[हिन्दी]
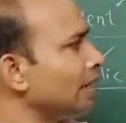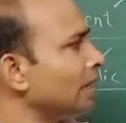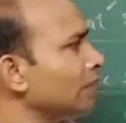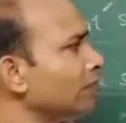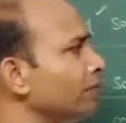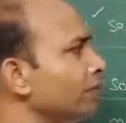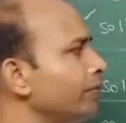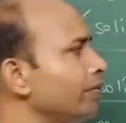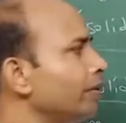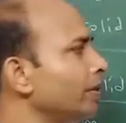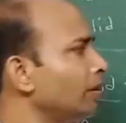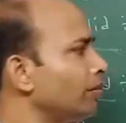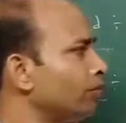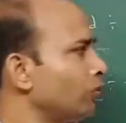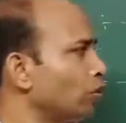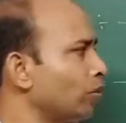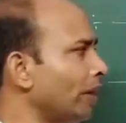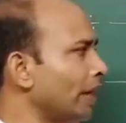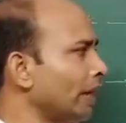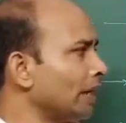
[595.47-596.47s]
and
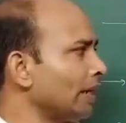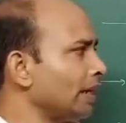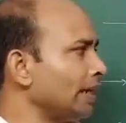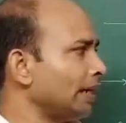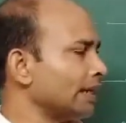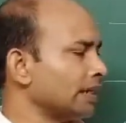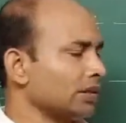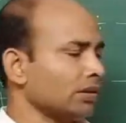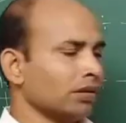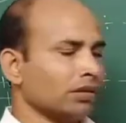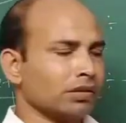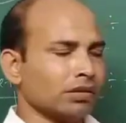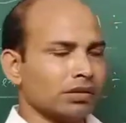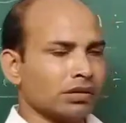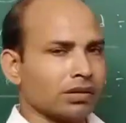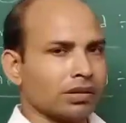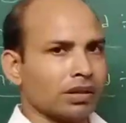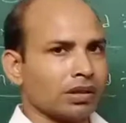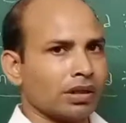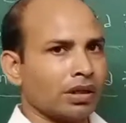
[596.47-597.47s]
mobile electrons
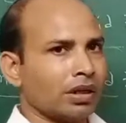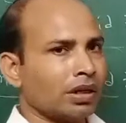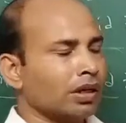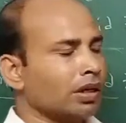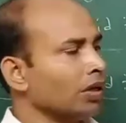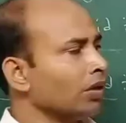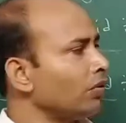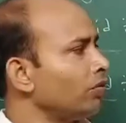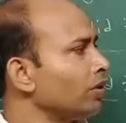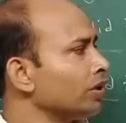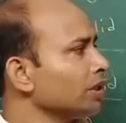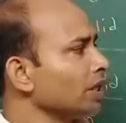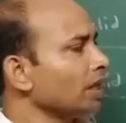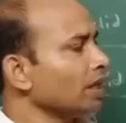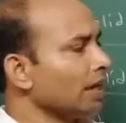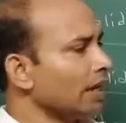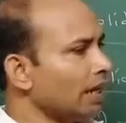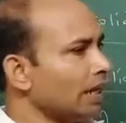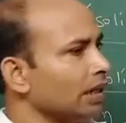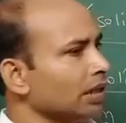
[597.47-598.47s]
which
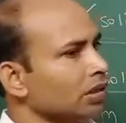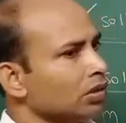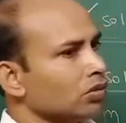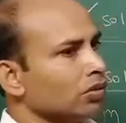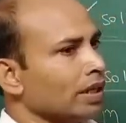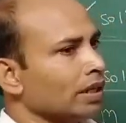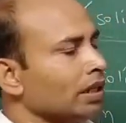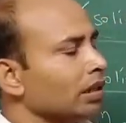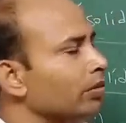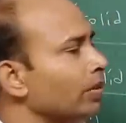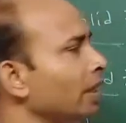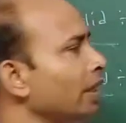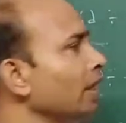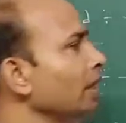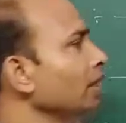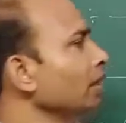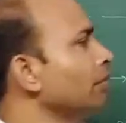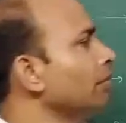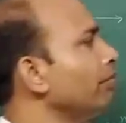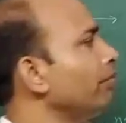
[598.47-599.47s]
are held together by
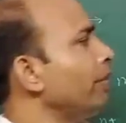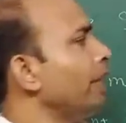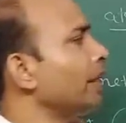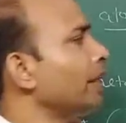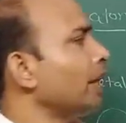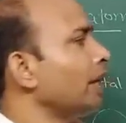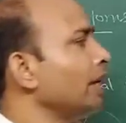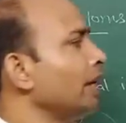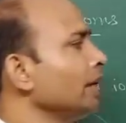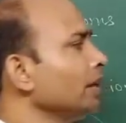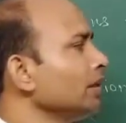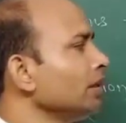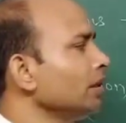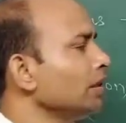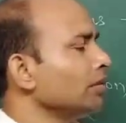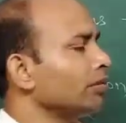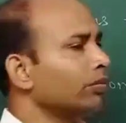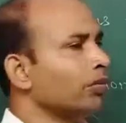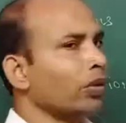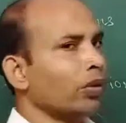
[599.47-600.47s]
metallic
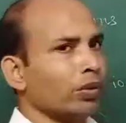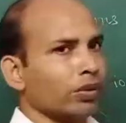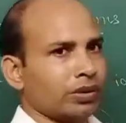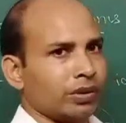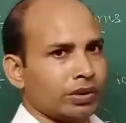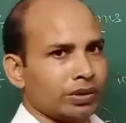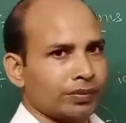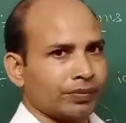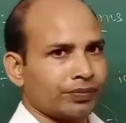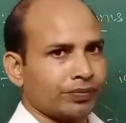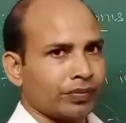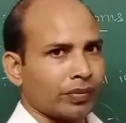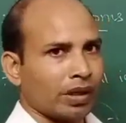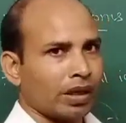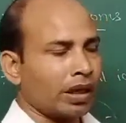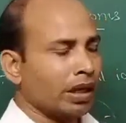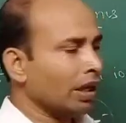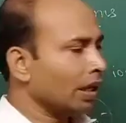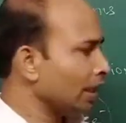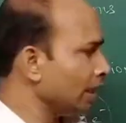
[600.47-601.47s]
bond
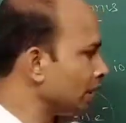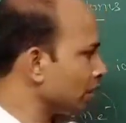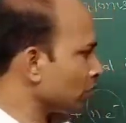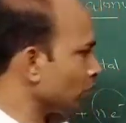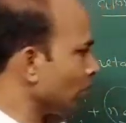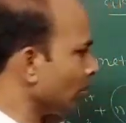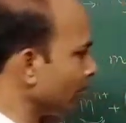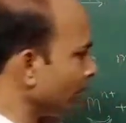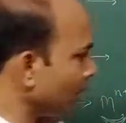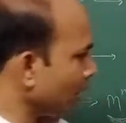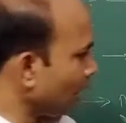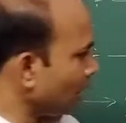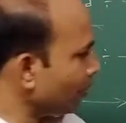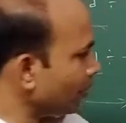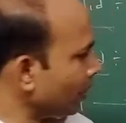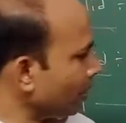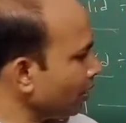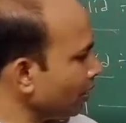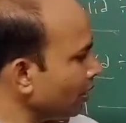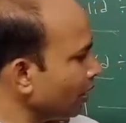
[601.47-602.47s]
इसको हमने यहाँ
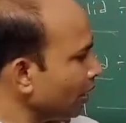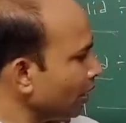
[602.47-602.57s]
पर